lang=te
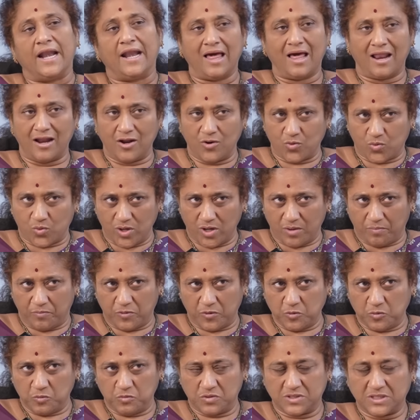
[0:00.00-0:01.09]

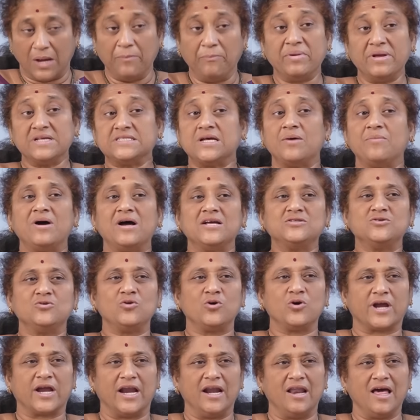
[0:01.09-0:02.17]
వెళ్ళాలనుకున్నప్పుడు సభ్య
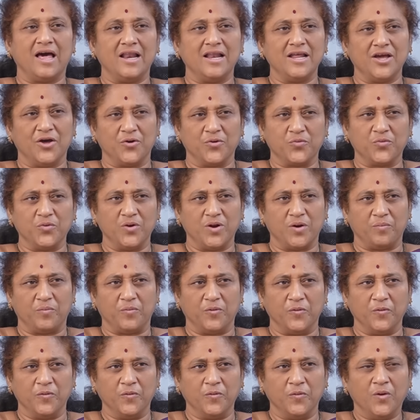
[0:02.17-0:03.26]
సమాజంలోకి వెళ్ళాలి
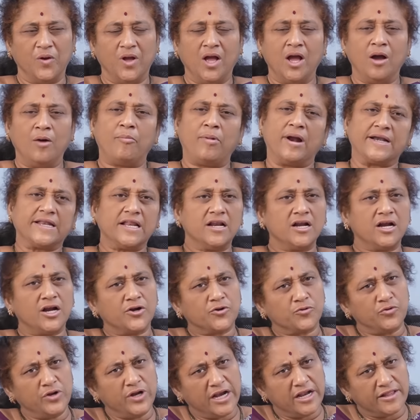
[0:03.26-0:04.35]
అనుకున్నప్పుడు బట్టలు
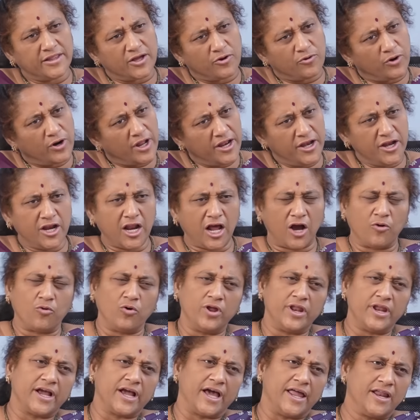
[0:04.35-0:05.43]
కట్టుకుని వెళ్తే కూడా నిన్ను
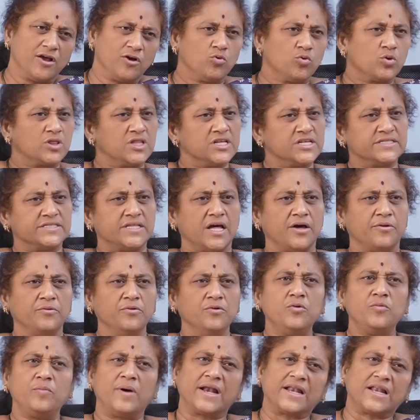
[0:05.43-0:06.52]
అఘోరీగానే గుర్తిస్తారు
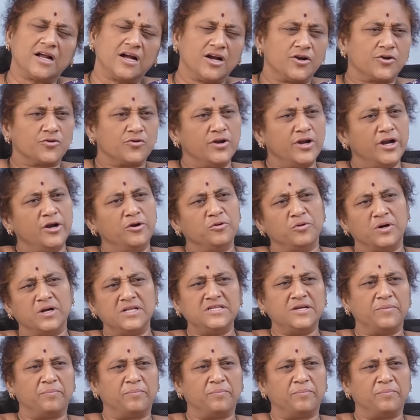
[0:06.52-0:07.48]
నువ్వు బట్టలు కట్టుకుని వెళ్ళు అని